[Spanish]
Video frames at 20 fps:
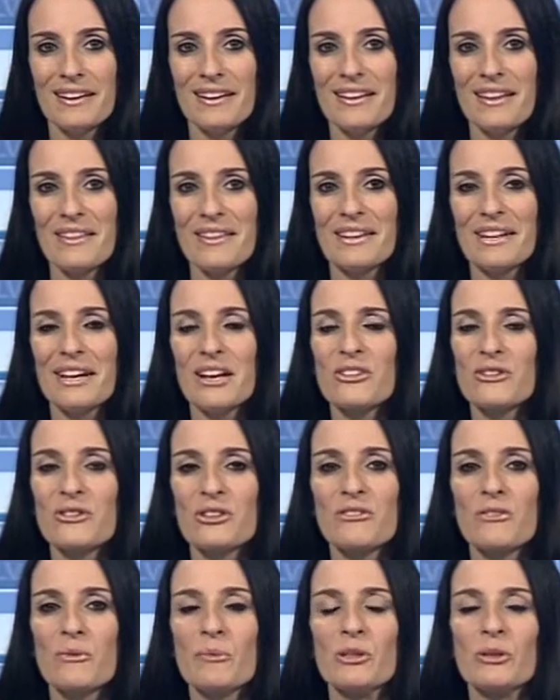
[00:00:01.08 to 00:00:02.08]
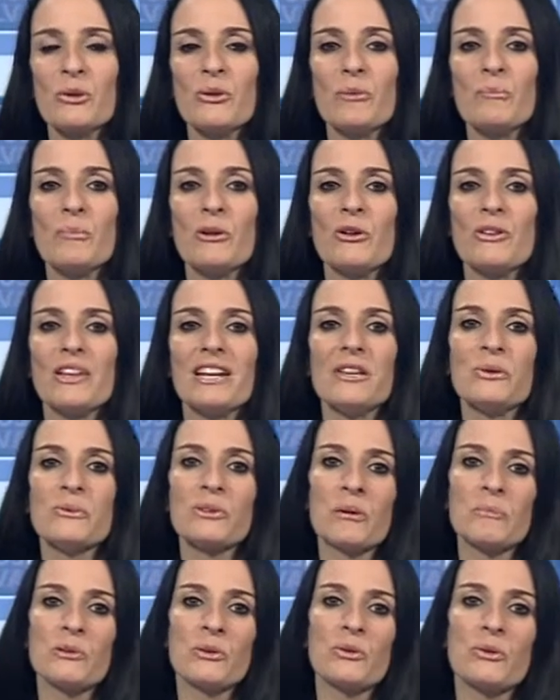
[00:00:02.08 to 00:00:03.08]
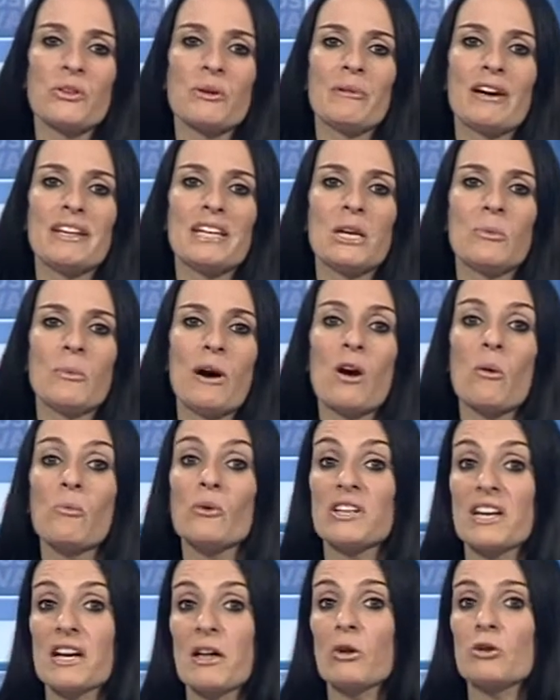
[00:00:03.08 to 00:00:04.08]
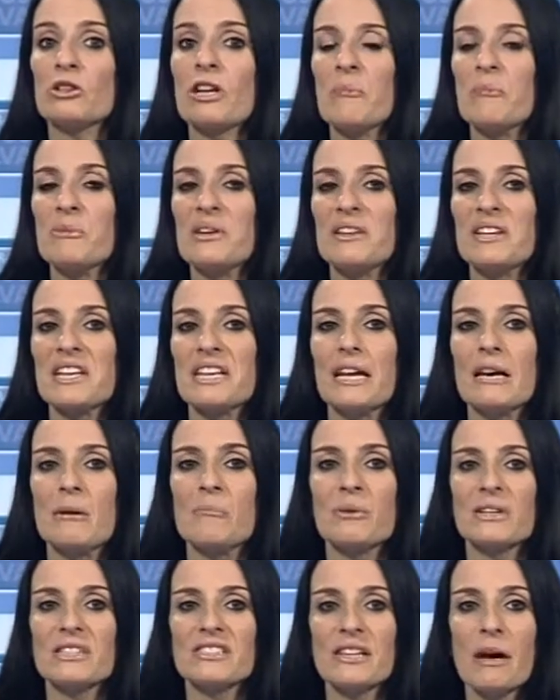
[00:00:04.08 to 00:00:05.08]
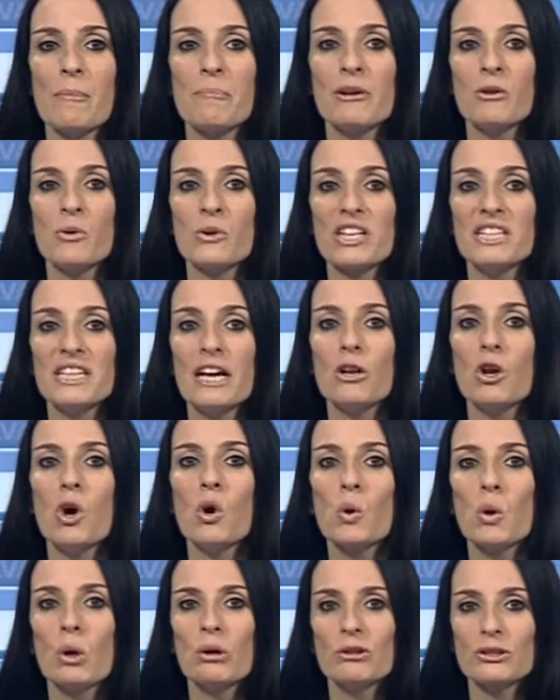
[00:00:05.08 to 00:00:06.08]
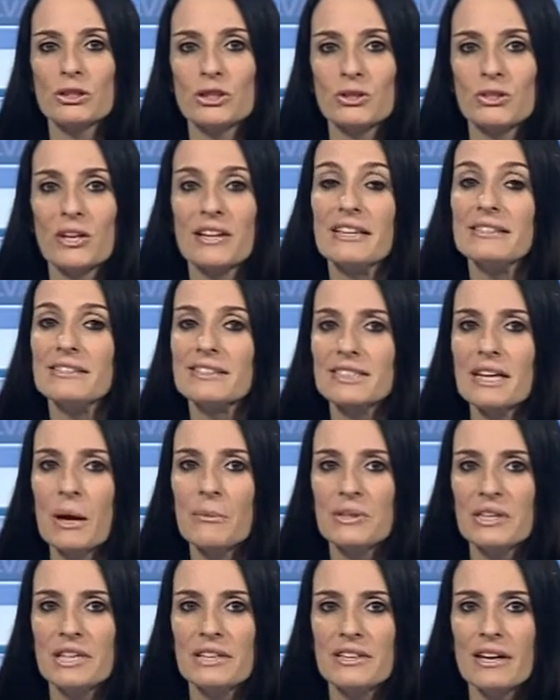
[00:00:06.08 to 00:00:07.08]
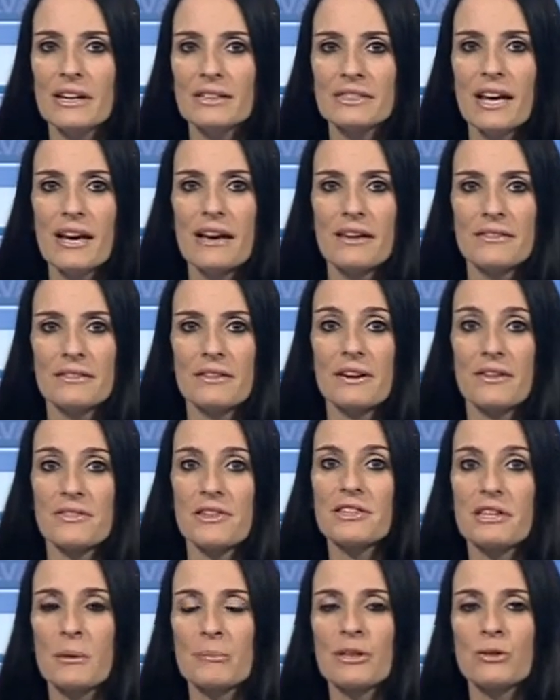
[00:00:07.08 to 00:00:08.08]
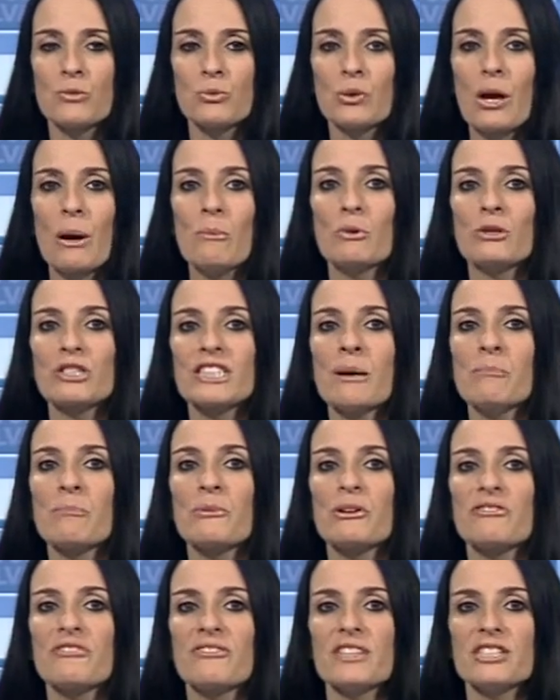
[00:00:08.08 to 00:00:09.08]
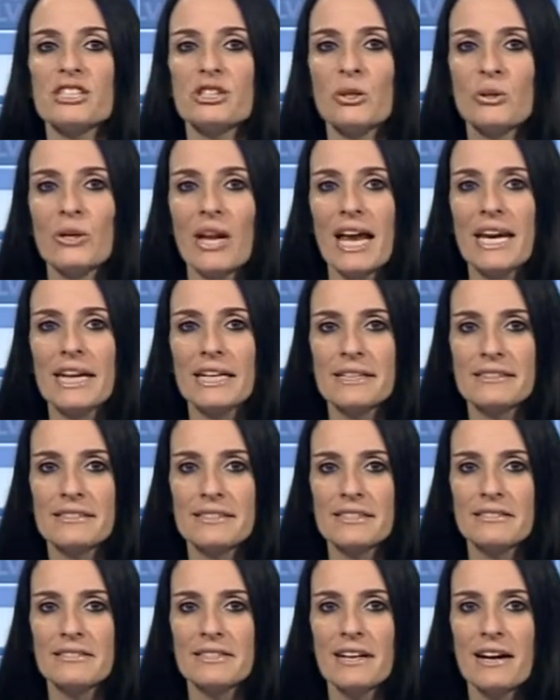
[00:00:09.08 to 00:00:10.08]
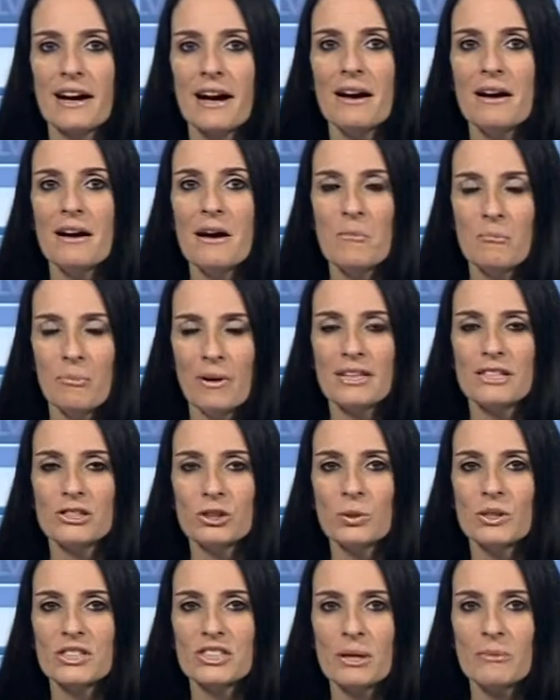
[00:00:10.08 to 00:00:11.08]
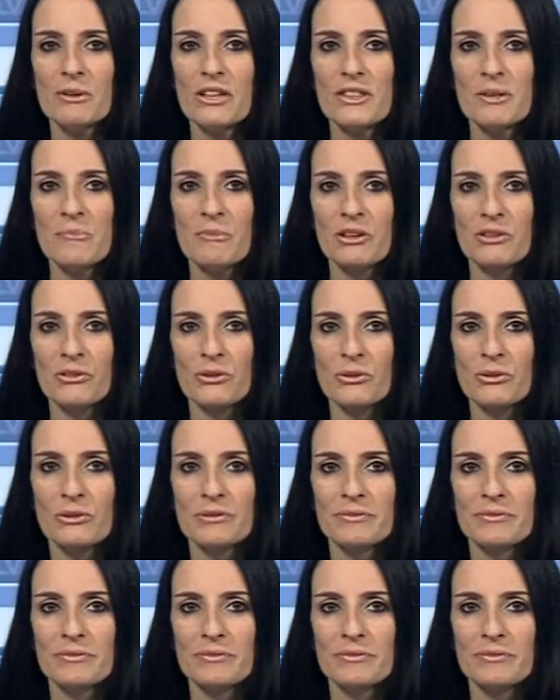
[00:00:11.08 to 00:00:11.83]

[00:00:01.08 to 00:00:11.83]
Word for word: La Delegación de Fomento de Empleo del Ayuntamiento de Manilva ha comunicado también que la empresa Peluquería Low Cost en Sabinillas, de reciente apertura, busca profesional en estética para su establecimiento.